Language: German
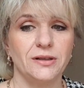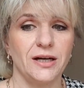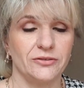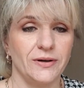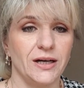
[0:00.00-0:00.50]

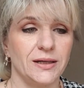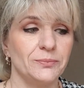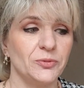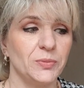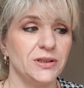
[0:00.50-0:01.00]
es war
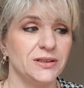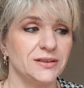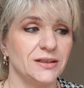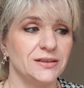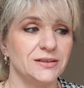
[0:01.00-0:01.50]
abends, bin ich
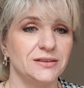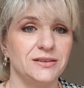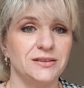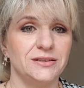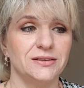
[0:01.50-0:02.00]
dann in
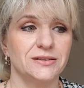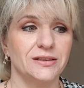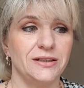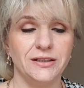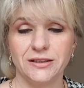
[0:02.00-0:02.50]
die
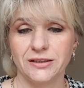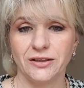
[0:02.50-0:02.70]
Klinik.